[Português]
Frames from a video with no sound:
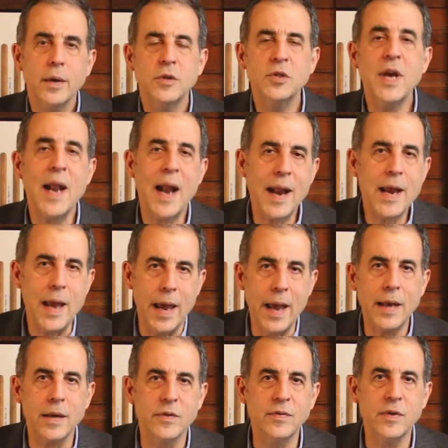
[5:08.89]
gerarem
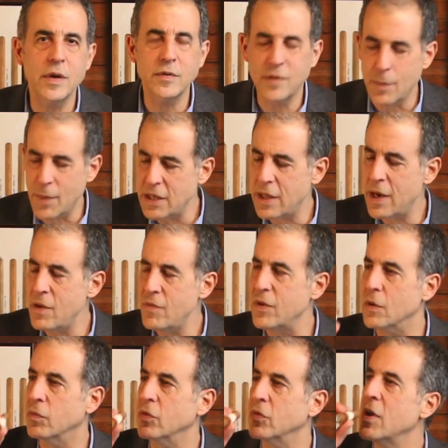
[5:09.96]
renda, se, se manterem
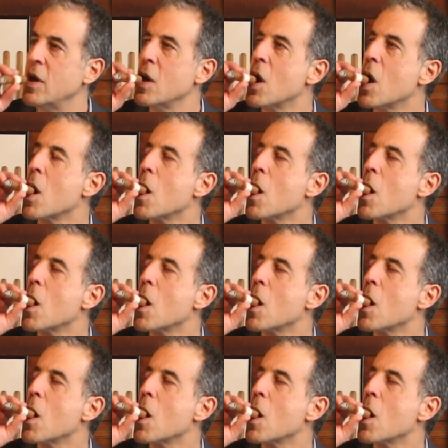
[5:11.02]
vivos, né?